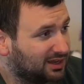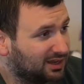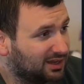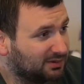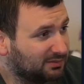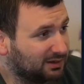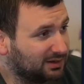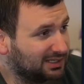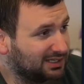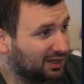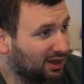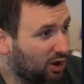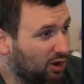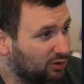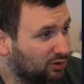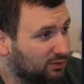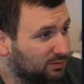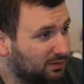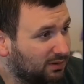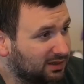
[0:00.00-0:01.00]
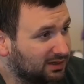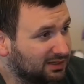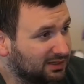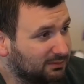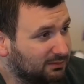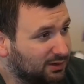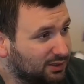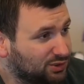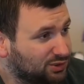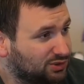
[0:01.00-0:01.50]
Ich meine, hier auch nochmal, hier
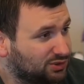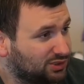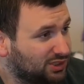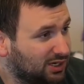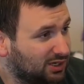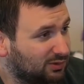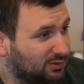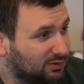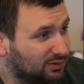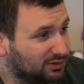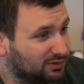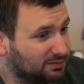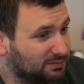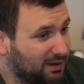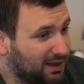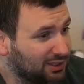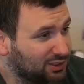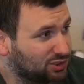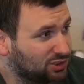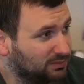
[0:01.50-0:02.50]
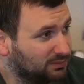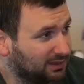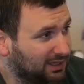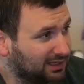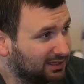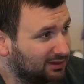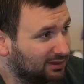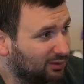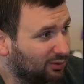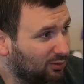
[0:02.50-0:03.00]
mal Shadow und Marcham
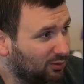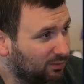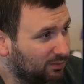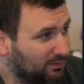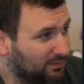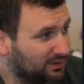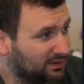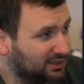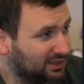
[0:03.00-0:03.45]
geht nach oben.